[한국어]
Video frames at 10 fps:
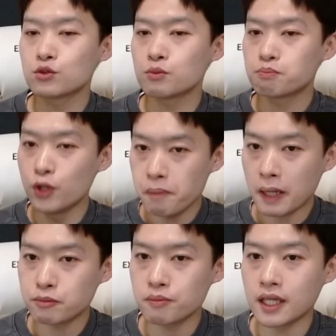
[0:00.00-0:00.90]

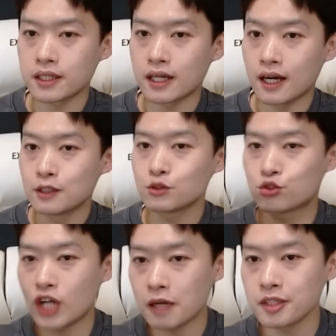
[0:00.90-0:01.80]
풀백뿐만 아니라
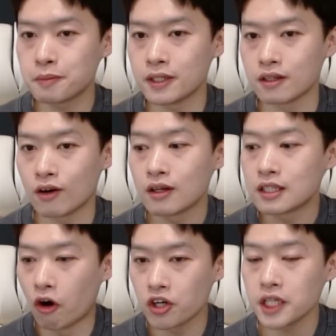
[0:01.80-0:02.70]
중앙 미드필더
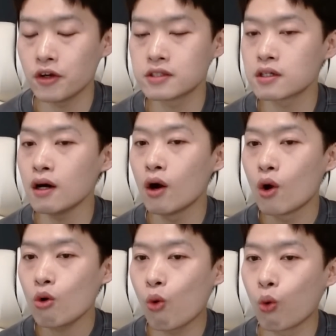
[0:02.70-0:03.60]
여기에 더해서
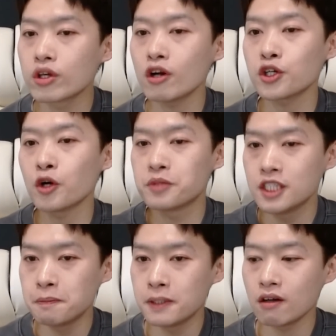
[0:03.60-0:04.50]
공격형
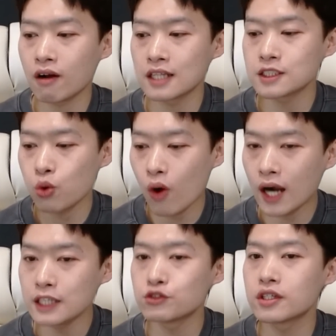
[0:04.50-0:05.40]
미드필더까지
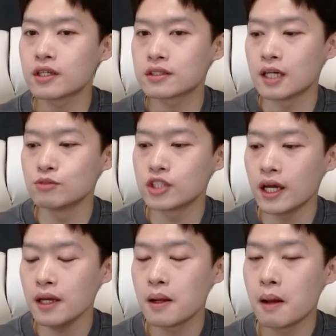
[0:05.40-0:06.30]
소화할 수 있기
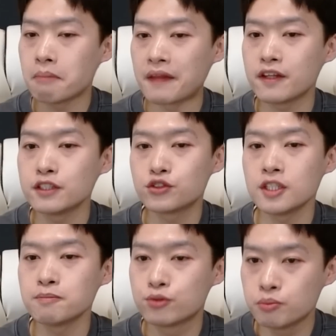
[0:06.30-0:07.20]
때문에 만들 수
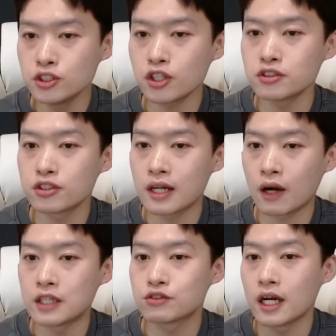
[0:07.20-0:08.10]
있는 부분 전술이라고
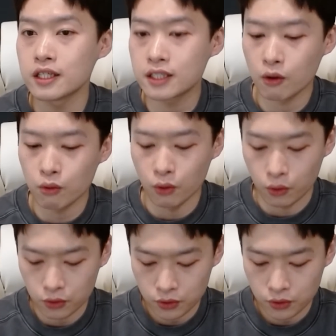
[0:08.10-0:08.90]
할 수가 있겠고